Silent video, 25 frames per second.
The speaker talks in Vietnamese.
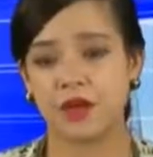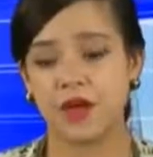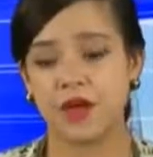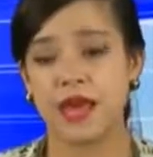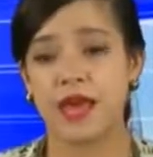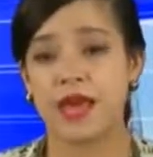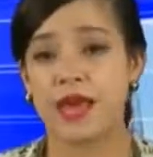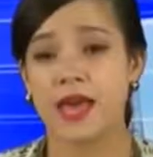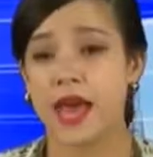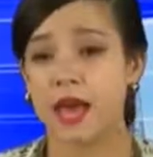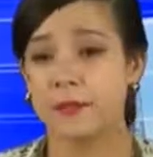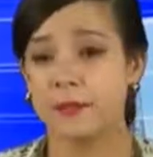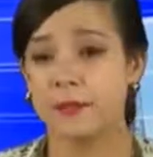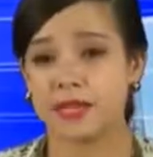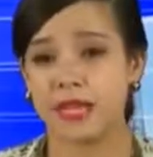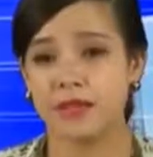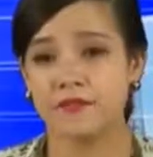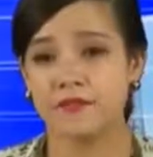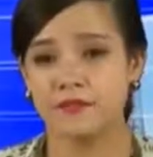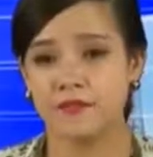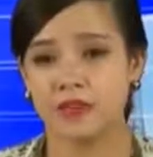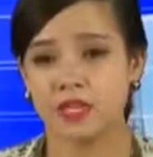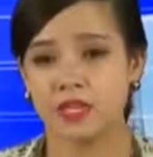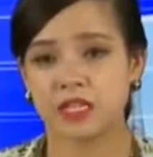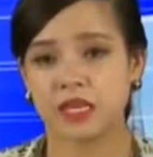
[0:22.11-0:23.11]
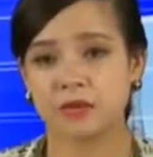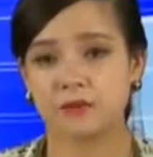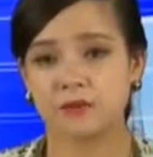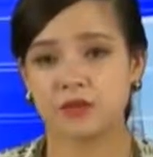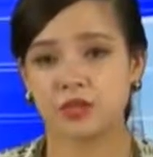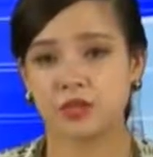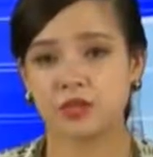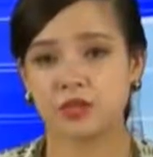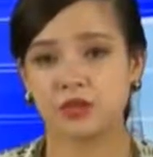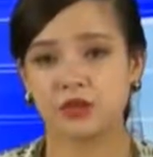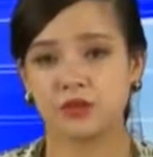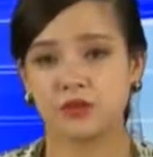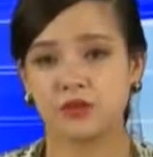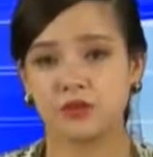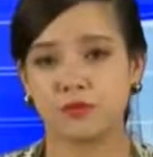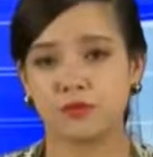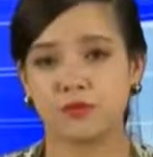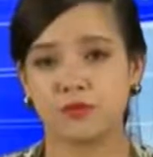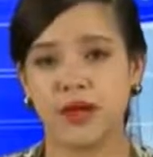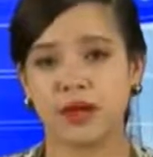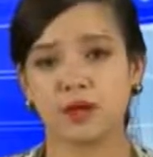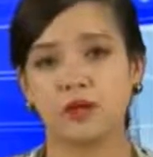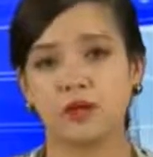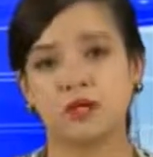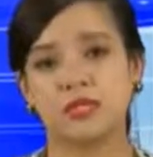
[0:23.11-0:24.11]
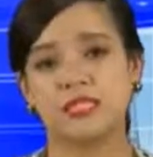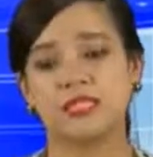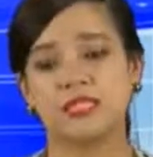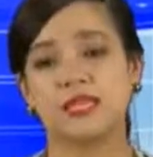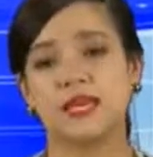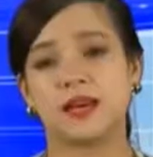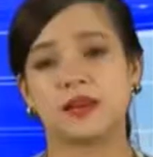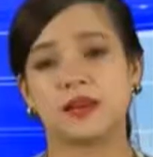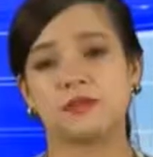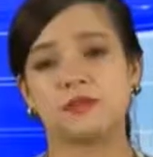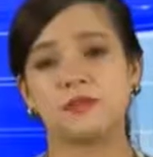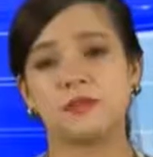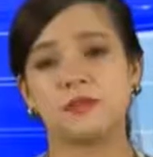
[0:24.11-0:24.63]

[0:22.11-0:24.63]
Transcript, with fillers: 28% sử dụng bản đồ hướng dẫn.